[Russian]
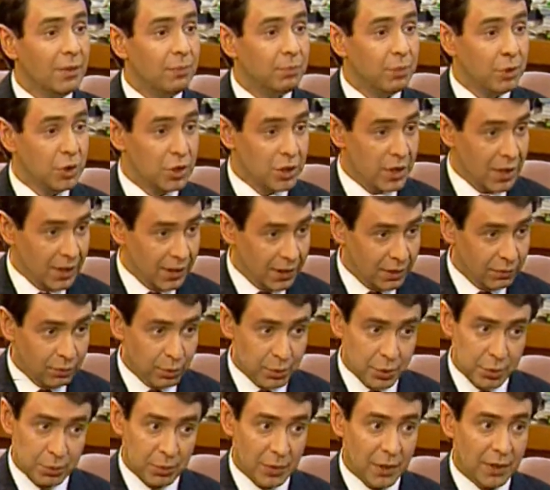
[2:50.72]
печальных, в
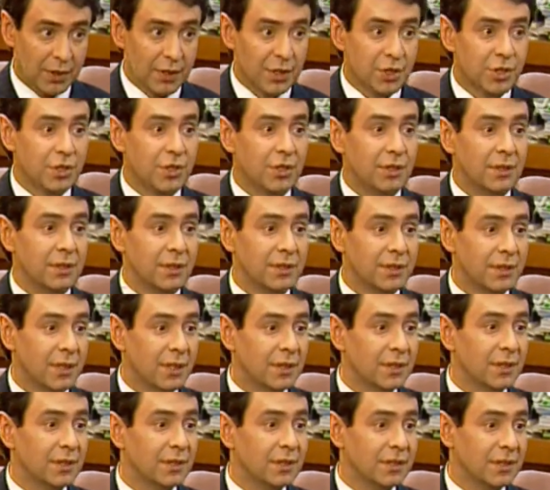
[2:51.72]
общем, для нашей
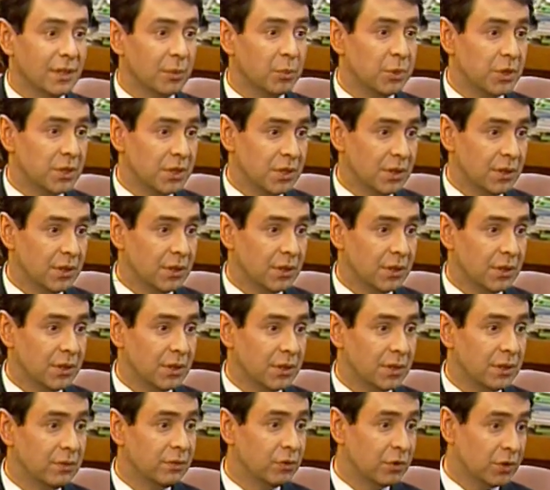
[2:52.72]
страны событий
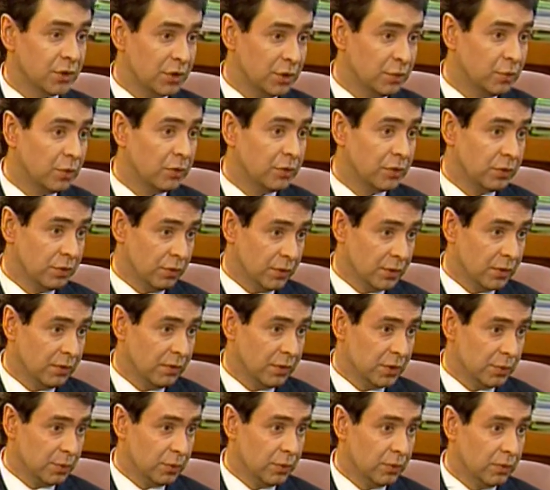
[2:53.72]

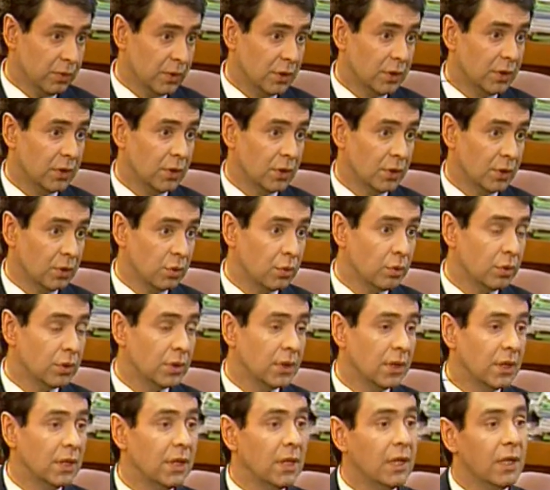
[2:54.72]
97-98
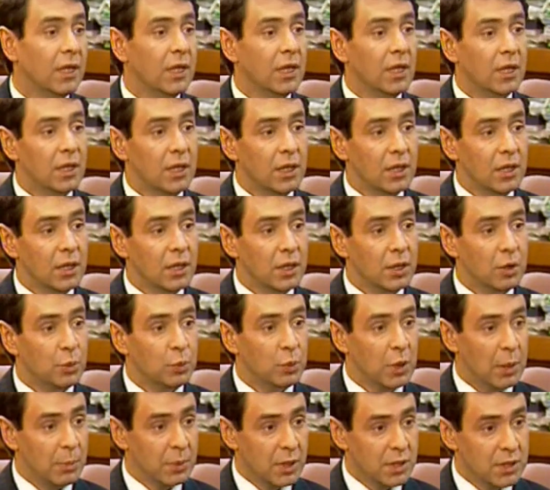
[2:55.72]
года, а,
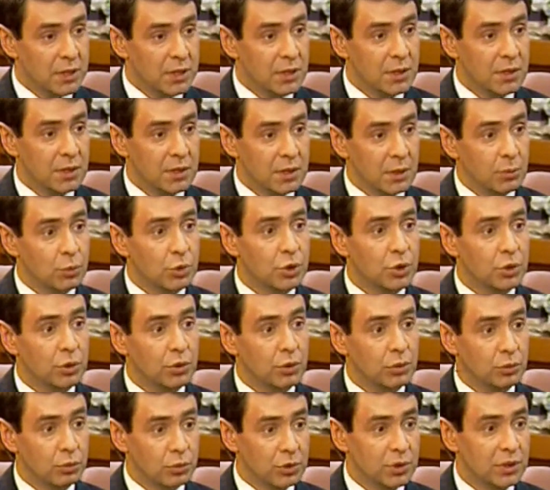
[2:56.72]
мы обратились к тому,
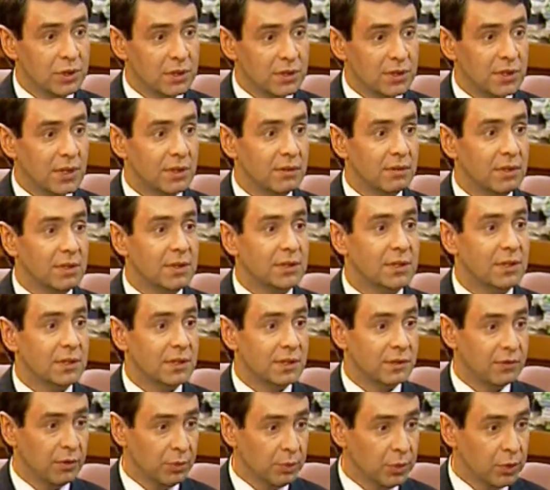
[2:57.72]
что нужно создавать
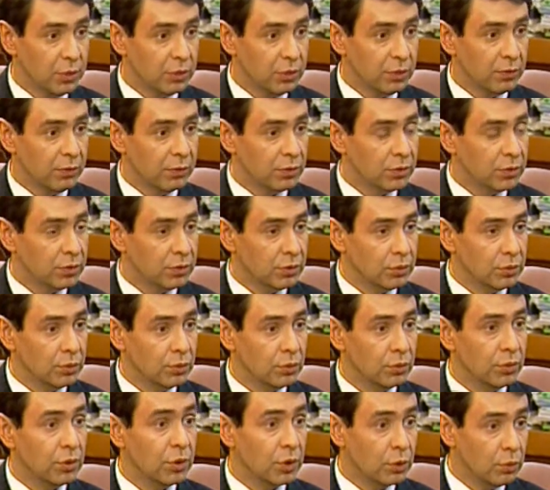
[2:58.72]
современную
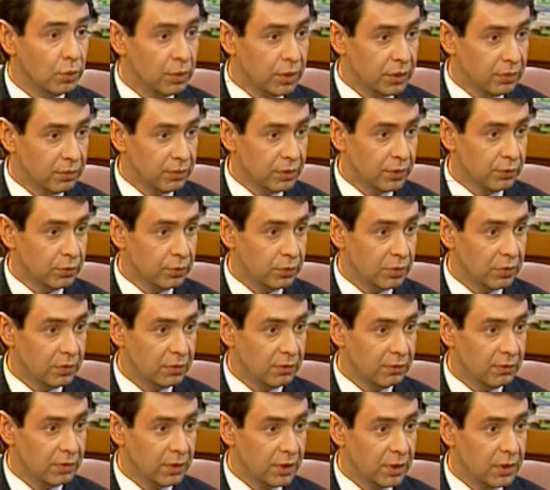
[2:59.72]
инфраструктуру регулирования
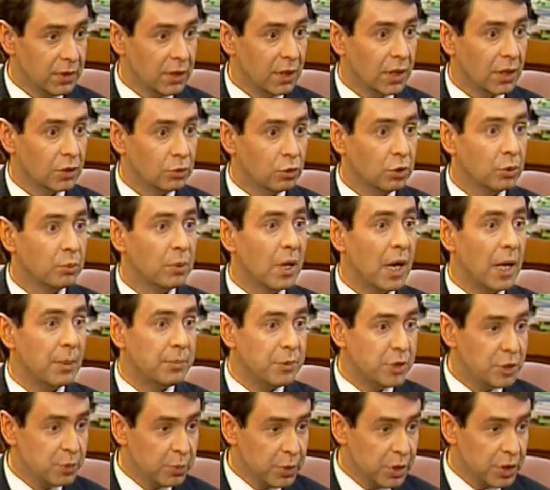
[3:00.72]
фондового рынка, которая бы
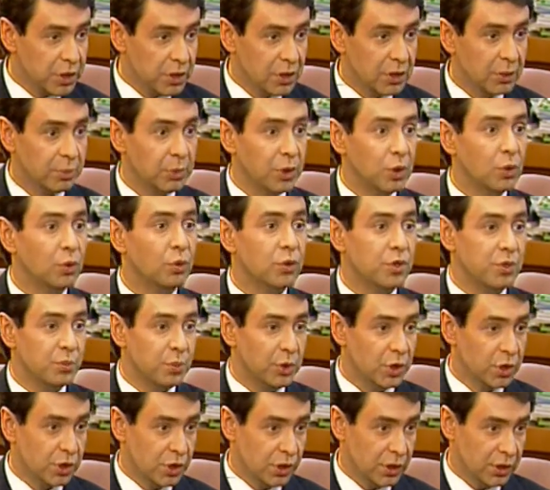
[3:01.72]
обеспечила переход
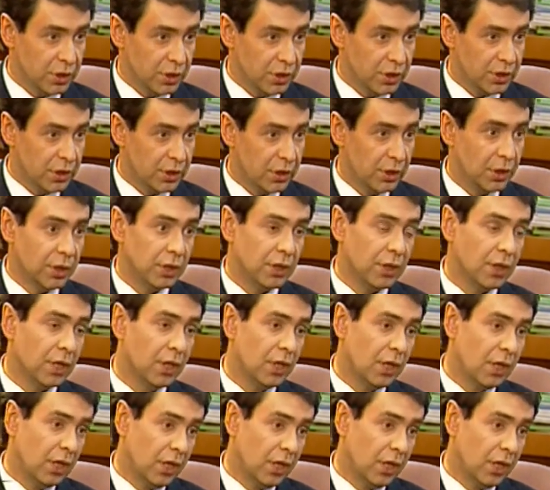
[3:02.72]
сбережений населения